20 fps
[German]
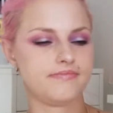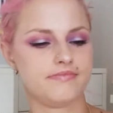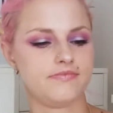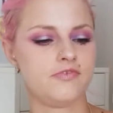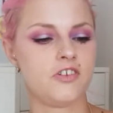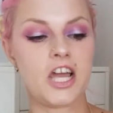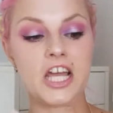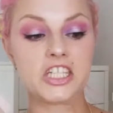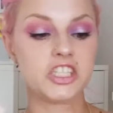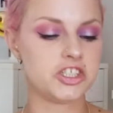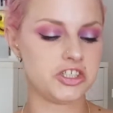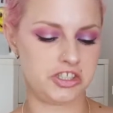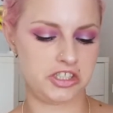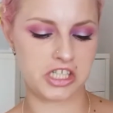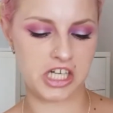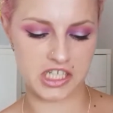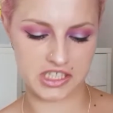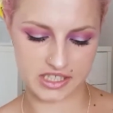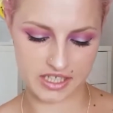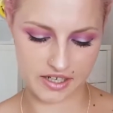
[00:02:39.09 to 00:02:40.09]
frisch
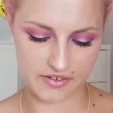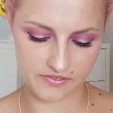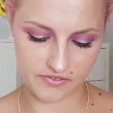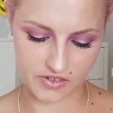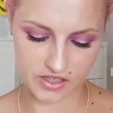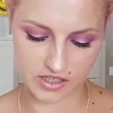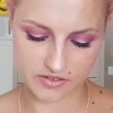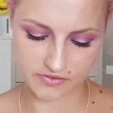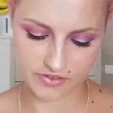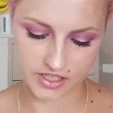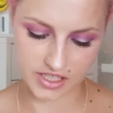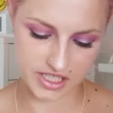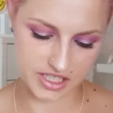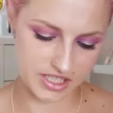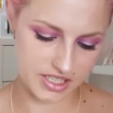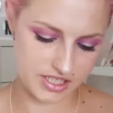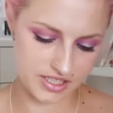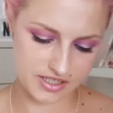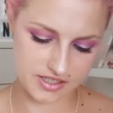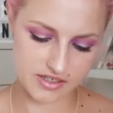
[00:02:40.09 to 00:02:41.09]
halt einfach, finde
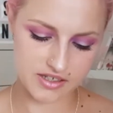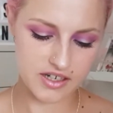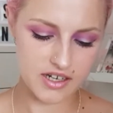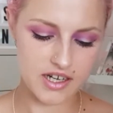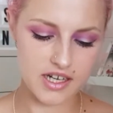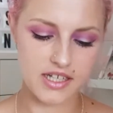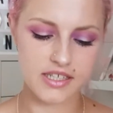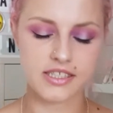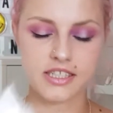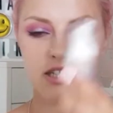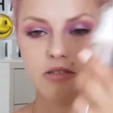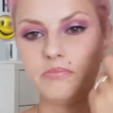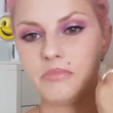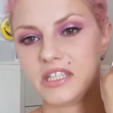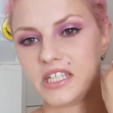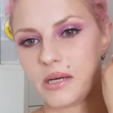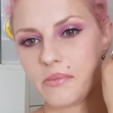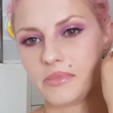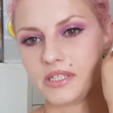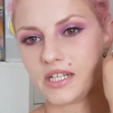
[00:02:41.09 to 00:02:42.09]
ich. Sieht
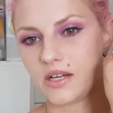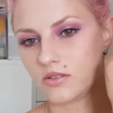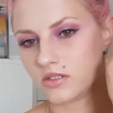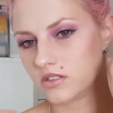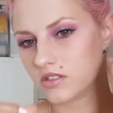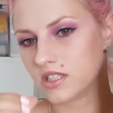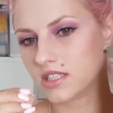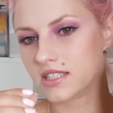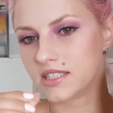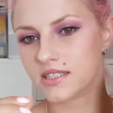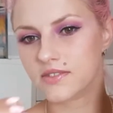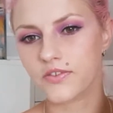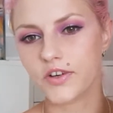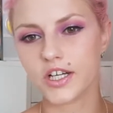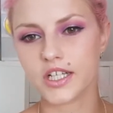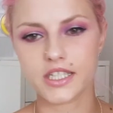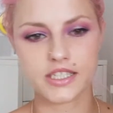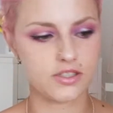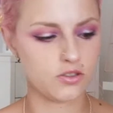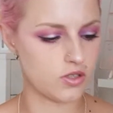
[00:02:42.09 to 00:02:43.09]
man damit aus. Und es ist
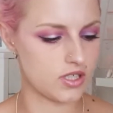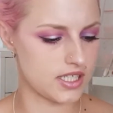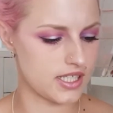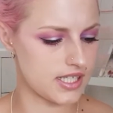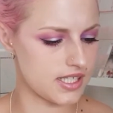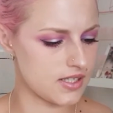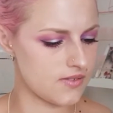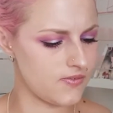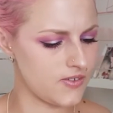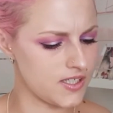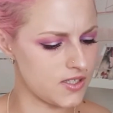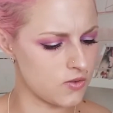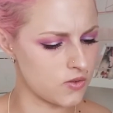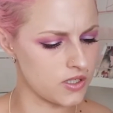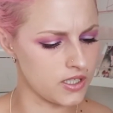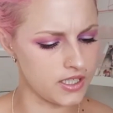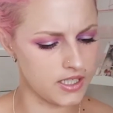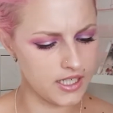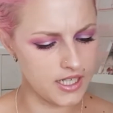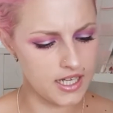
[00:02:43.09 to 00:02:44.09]
wirklich so, das ist wie so
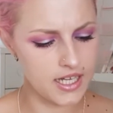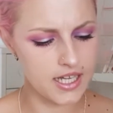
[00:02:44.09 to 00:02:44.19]
eine